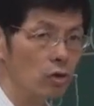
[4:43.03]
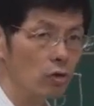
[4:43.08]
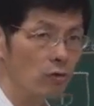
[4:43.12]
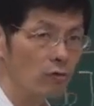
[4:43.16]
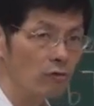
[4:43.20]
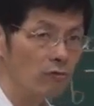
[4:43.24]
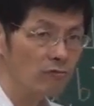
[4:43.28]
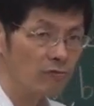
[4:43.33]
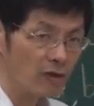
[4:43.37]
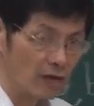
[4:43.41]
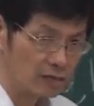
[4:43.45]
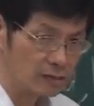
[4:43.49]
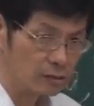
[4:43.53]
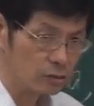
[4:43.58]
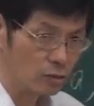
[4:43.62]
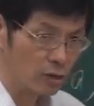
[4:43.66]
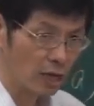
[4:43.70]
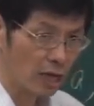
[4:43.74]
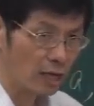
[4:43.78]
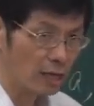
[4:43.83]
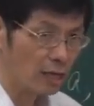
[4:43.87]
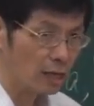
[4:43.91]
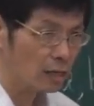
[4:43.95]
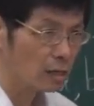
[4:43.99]
都放出
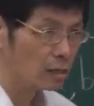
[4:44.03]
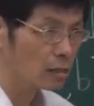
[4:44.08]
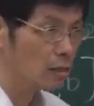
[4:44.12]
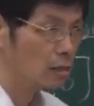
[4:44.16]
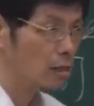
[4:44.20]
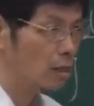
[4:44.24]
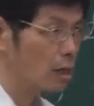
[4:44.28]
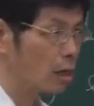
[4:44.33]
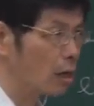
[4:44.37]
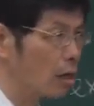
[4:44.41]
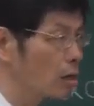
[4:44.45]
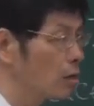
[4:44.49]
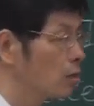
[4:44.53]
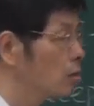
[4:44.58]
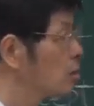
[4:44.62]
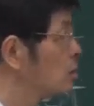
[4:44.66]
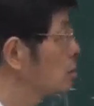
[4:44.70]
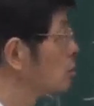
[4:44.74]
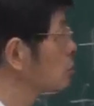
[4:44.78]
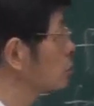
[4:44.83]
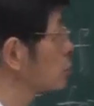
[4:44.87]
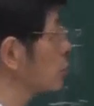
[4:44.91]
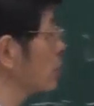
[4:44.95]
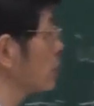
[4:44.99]
来了啊，
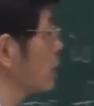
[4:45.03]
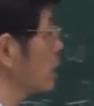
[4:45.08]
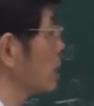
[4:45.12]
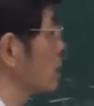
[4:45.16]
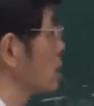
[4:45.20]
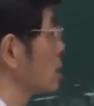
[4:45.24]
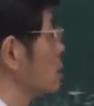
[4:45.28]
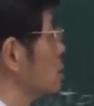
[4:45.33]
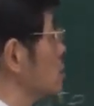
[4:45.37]
所以